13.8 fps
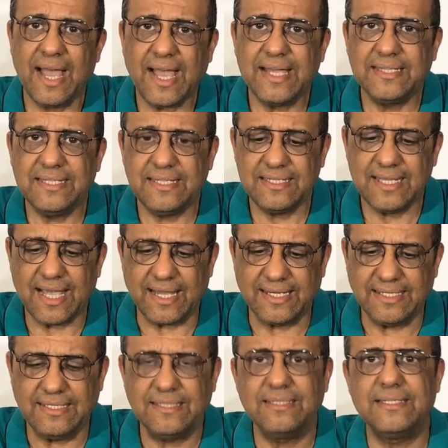عادي
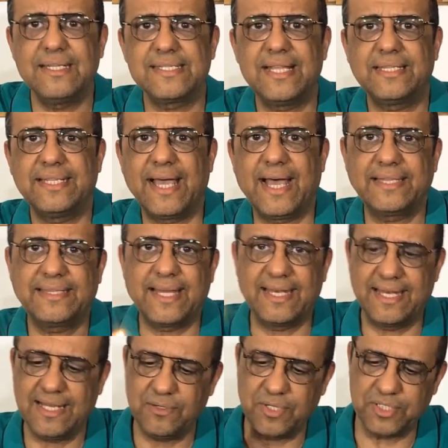يعني نزلت قعدت على
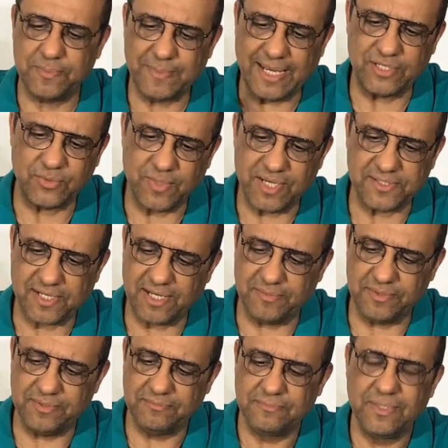القهوه مع شويه
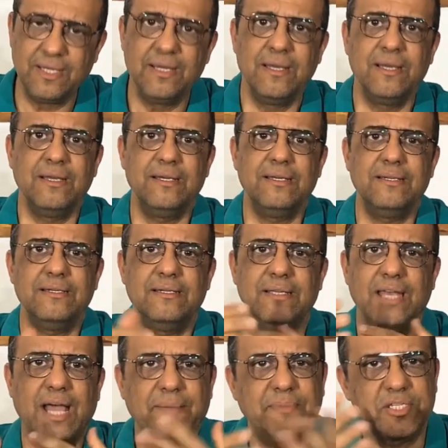اصحابي آه،
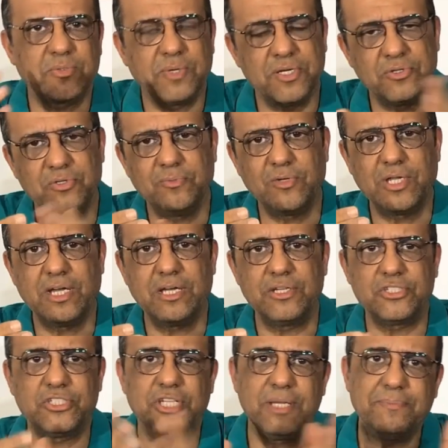لعبنا شويه دومنا
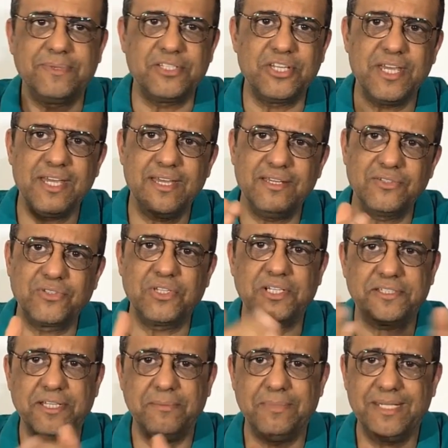شربت شاي
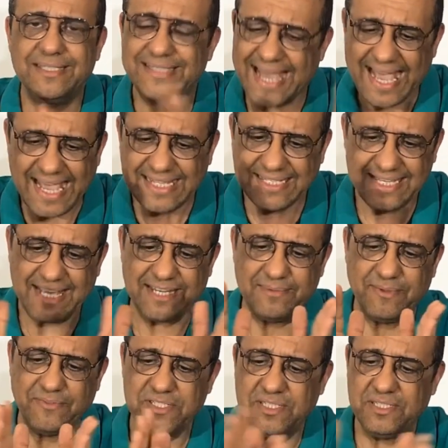طلعت البيت عادي يعني
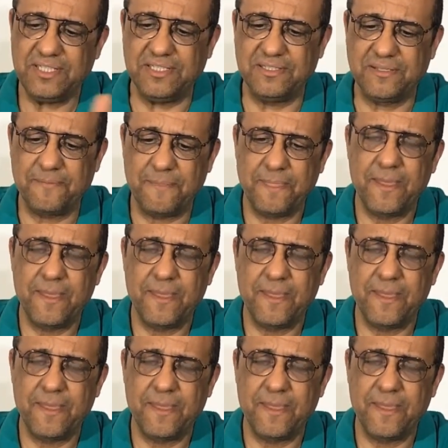مفيش جديد